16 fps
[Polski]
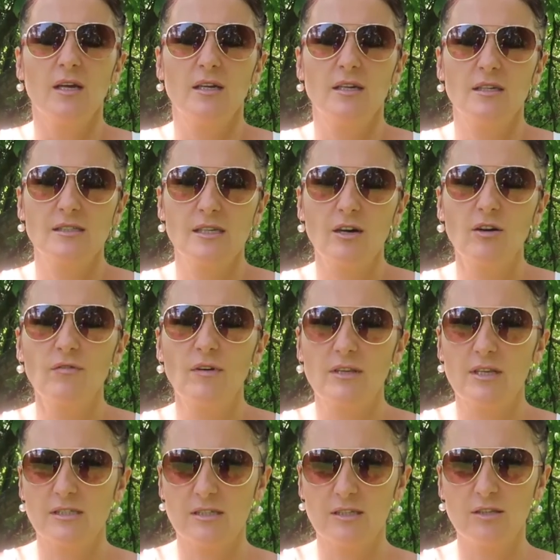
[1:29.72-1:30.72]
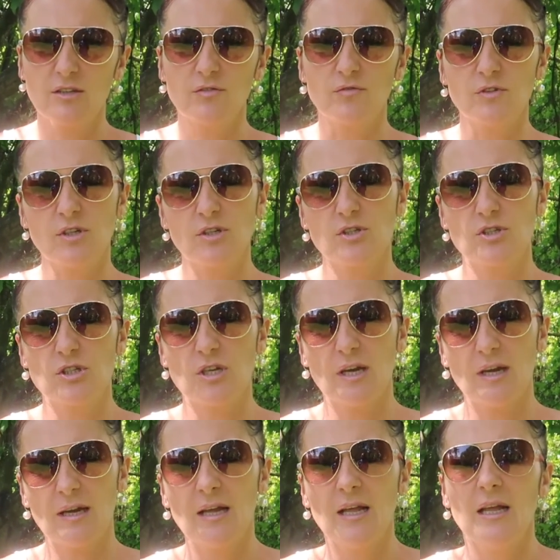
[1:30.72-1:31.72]
e, zachowań asertywnych,
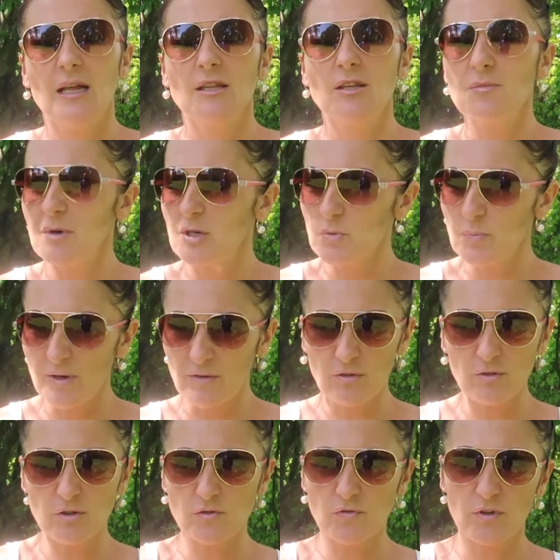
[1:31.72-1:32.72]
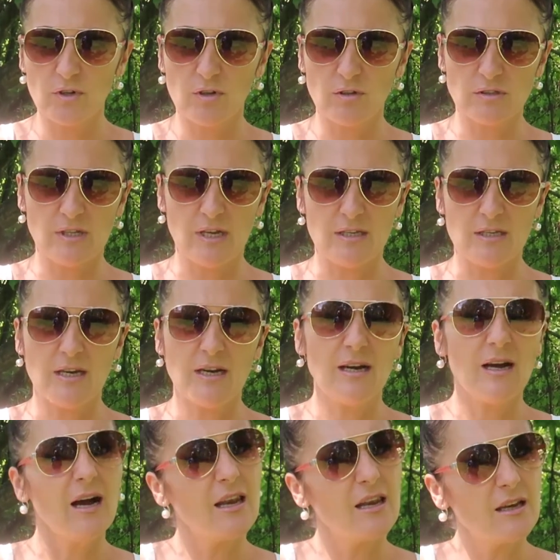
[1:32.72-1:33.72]
że ty masz prawo do swojego
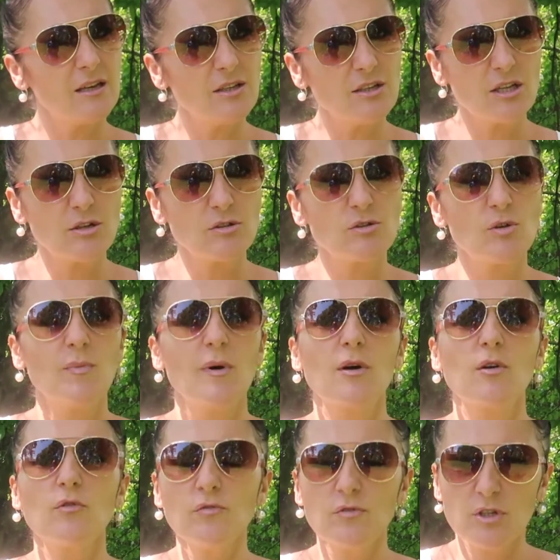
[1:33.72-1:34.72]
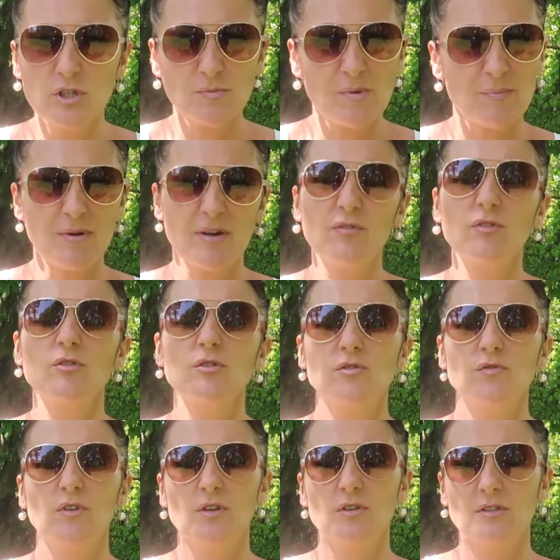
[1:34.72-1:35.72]
zdania, ale inna osoba również ma prawo do
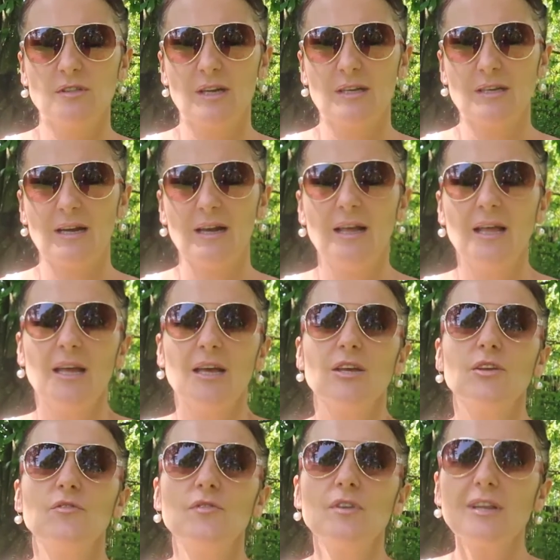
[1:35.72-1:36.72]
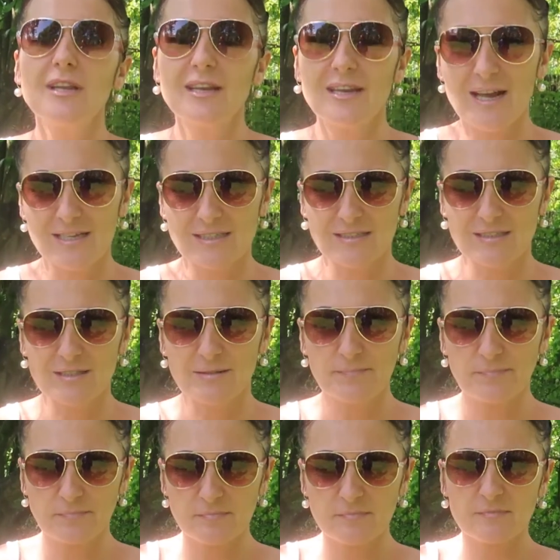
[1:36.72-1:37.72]
swojego zdania. I wiele
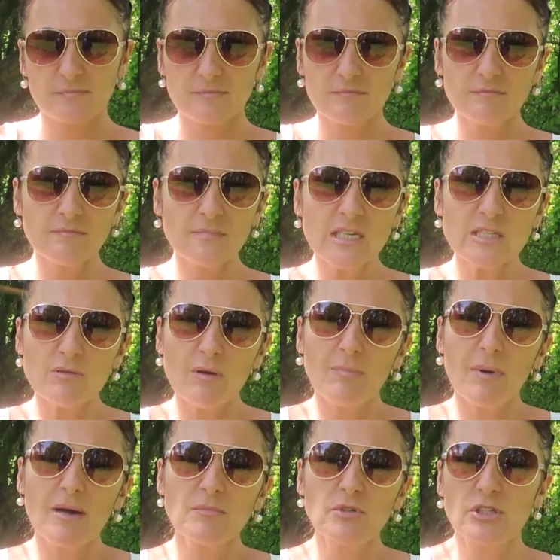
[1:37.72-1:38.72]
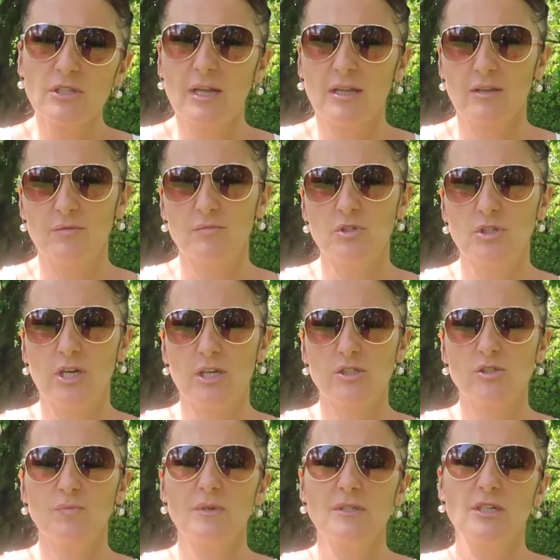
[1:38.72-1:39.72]
razy złapałam się na tym, że
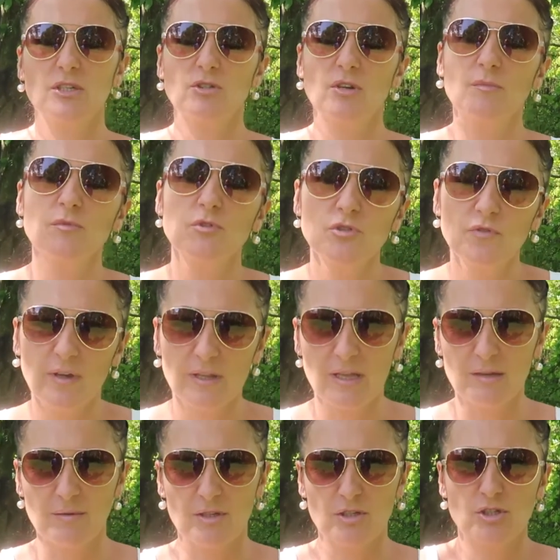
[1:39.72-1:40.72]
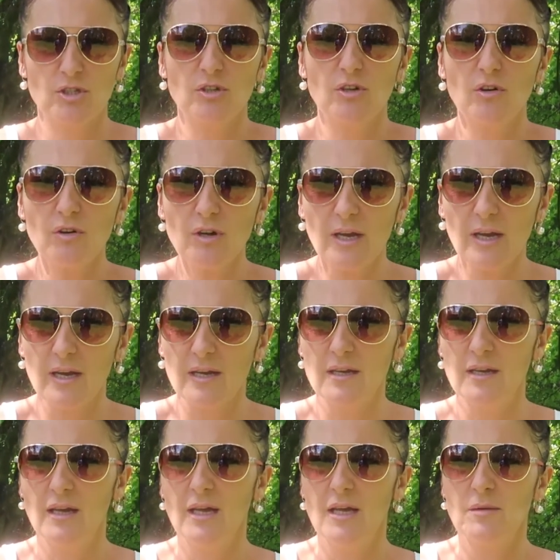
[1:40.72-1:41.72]
jak sobie zaczęłam uświadamiać, że no
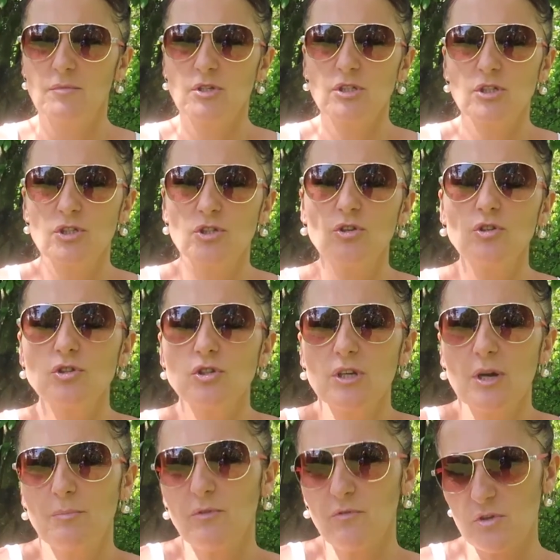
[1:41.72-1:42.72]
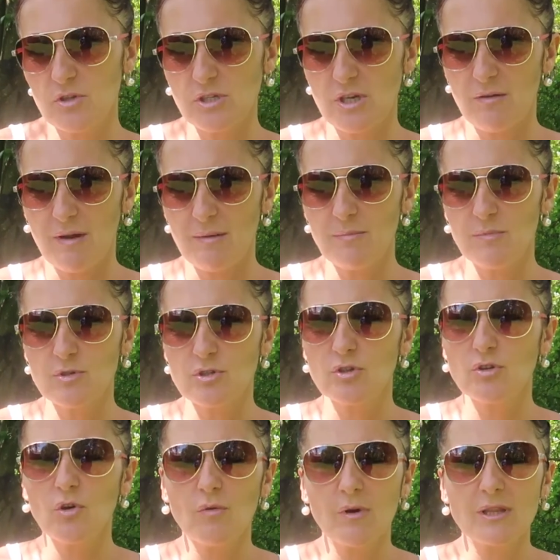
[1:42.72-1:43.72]
okej, okay, przecież to, co ja powiedziałam,
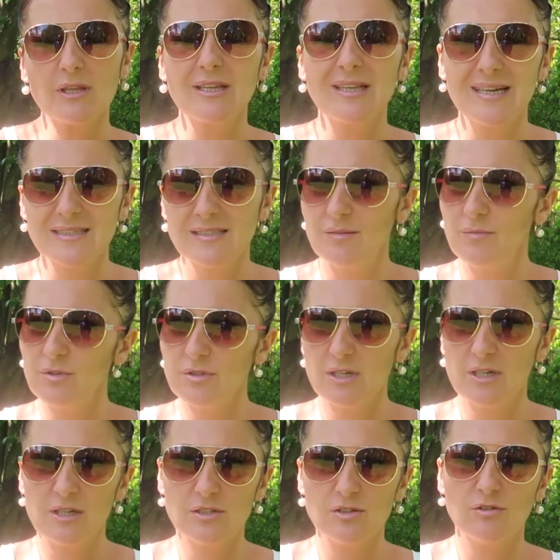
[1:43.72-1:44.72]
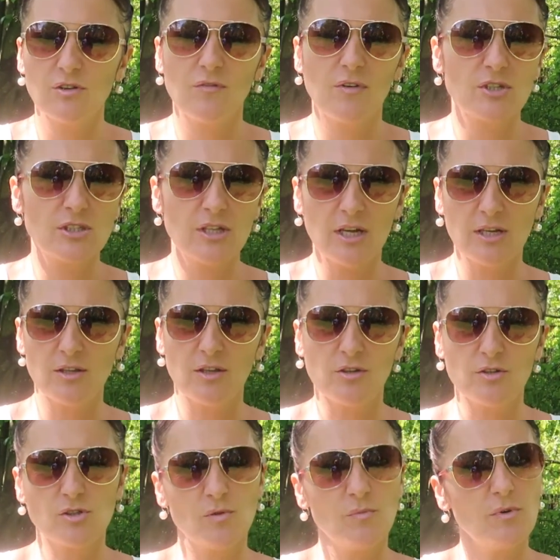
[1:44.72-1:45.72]
może dokładnie tak samo zarezonować dla
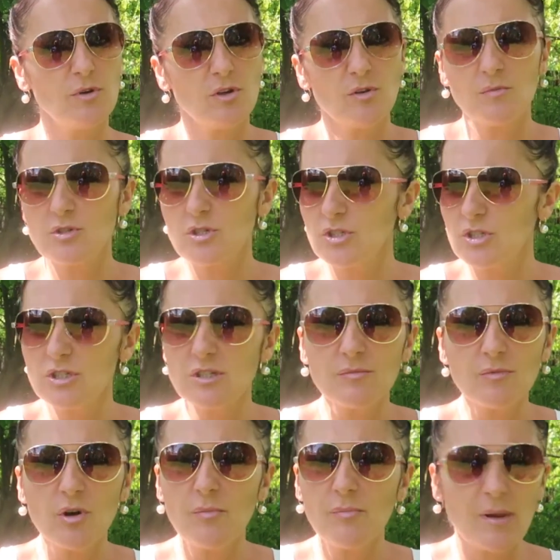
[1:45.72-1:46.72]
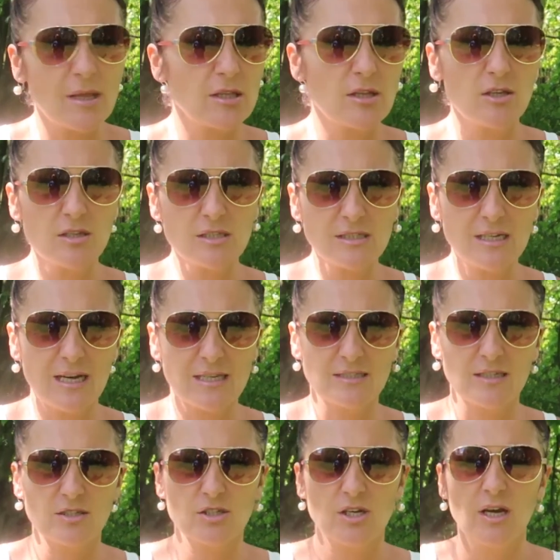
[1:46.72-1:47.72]
innej osoby i on może się z tym kompletnie nie
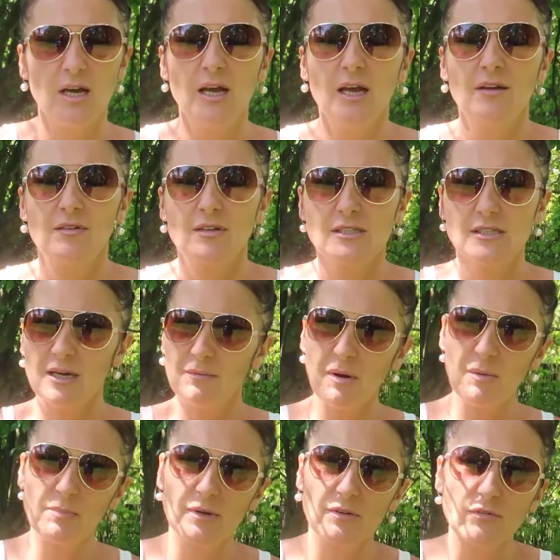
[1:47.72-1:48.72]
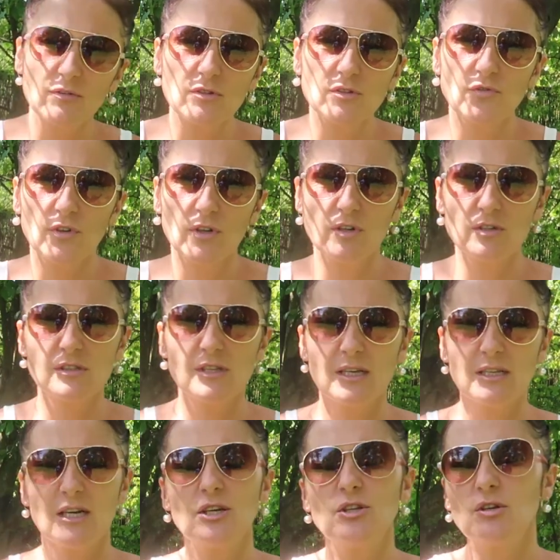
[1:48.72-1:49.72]
zgadzać. Więc ja mam prawo do swojego
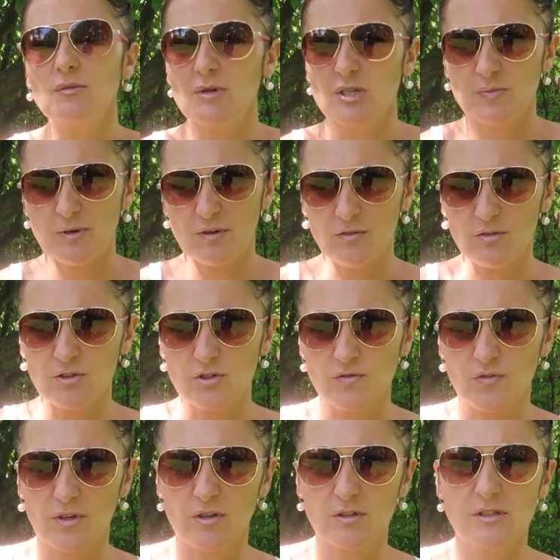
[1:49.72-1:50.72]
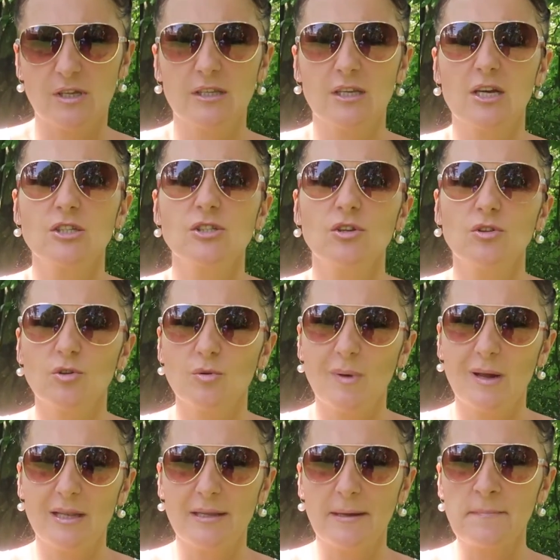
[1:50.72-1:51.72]
zdania i ty masz prawo do swojego zdania, jest to
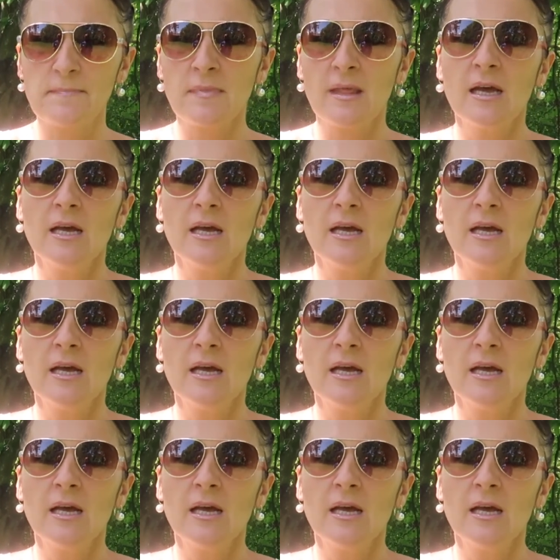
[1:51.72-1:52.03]
normalne.